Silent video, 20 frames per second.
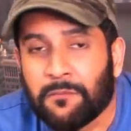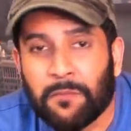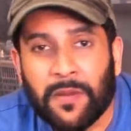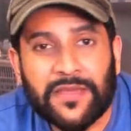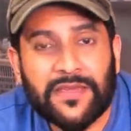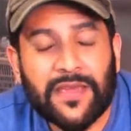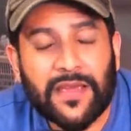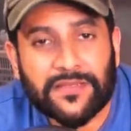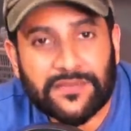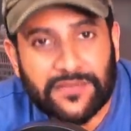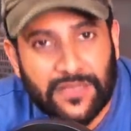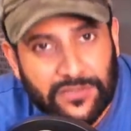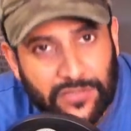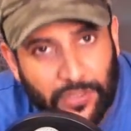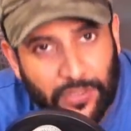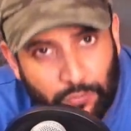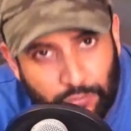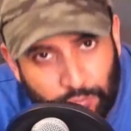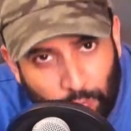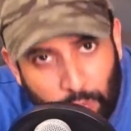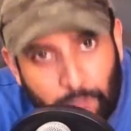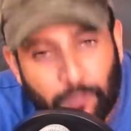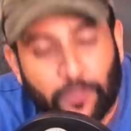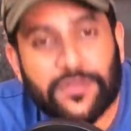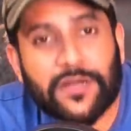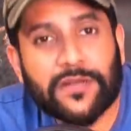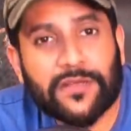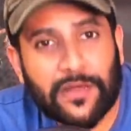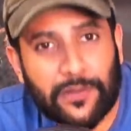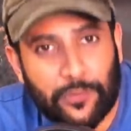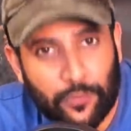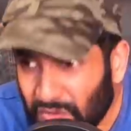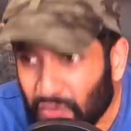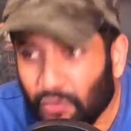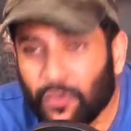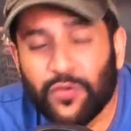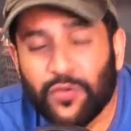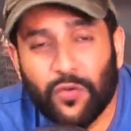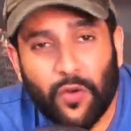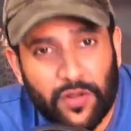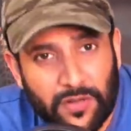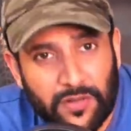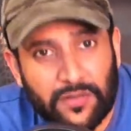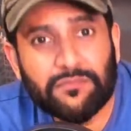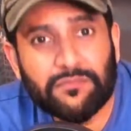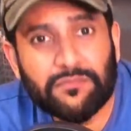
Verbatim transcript: भैया इससे अच्छा कुछ और प्रोजेक्ट कर लो कोई और